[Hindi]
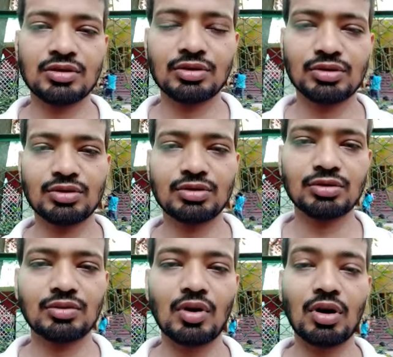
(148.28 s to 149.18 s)
तो
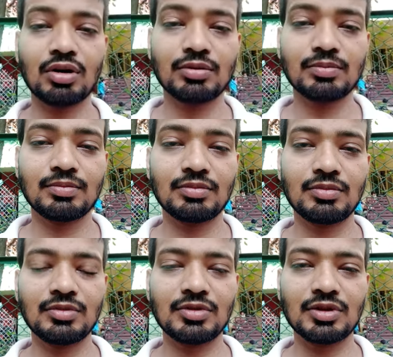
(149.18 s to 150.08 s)
और
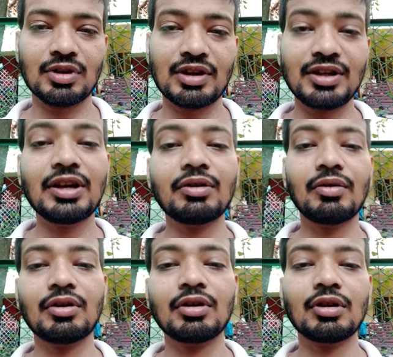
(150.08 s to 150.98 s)
ये
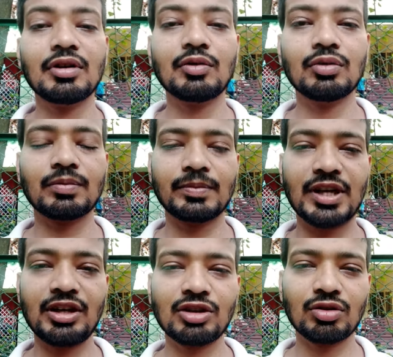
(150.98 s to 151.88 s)

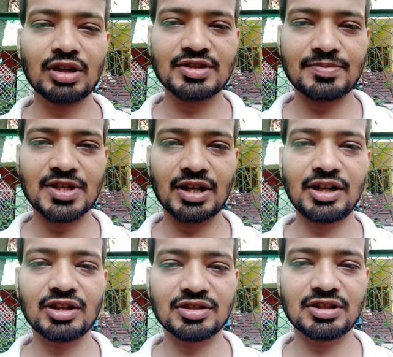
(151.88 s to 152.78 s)
इंडिगो का सबसे
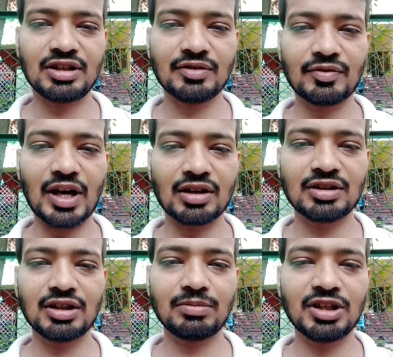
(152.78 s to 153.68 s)
इंटरेस्टिंग फैक्ट
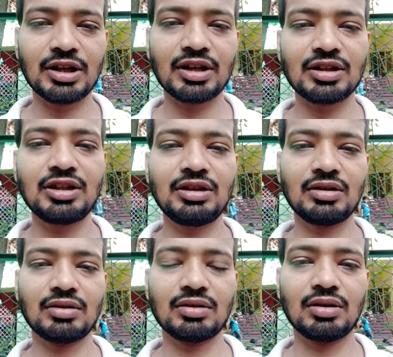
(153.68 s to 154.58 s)
ये भी है कि
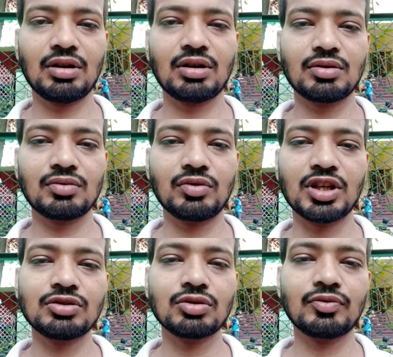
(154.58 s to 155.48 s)
आ,
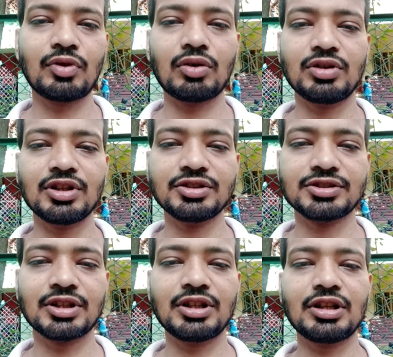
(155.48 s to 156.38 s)
उनके जो
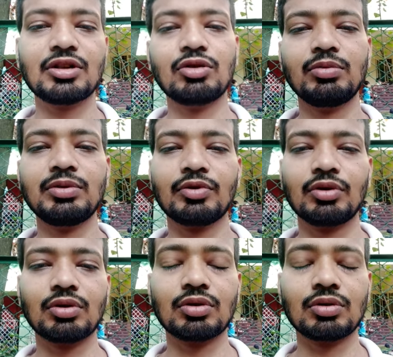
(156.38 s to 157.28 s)
फाउंडर्स थे या कोई भी